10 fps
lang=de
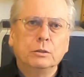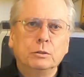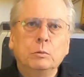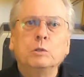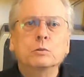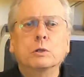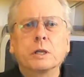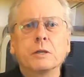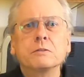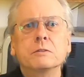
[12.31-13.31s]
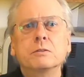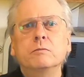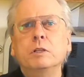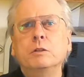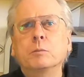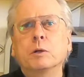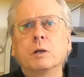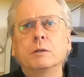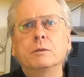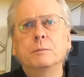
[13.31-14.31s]
Über Hugo Kersten ist wenig
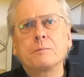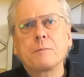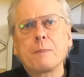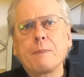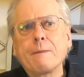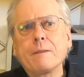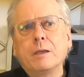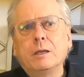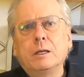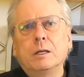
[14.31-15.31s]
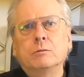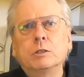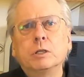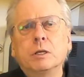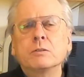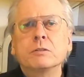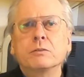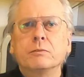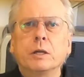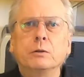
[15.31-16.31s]
bekannt. Er wurde
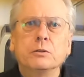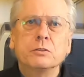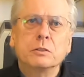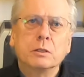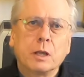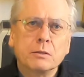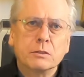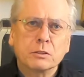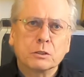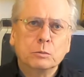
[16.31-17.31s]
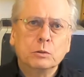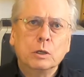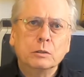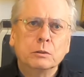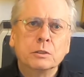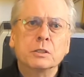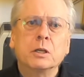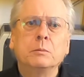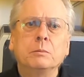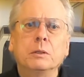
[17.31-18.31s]
1892 in Danzig geboren und
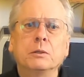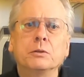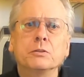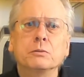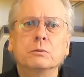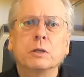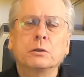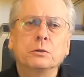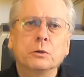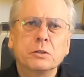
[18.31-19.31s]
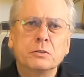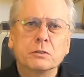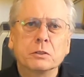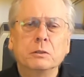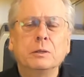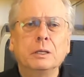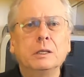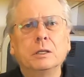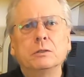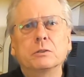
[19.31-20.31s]
starb 1919
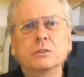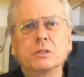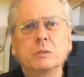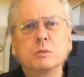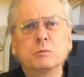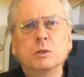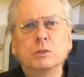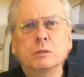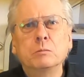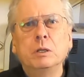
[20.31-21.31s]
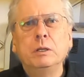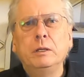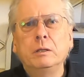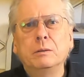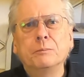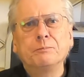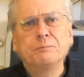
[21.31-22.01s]
durch Selbstmord in Berlin.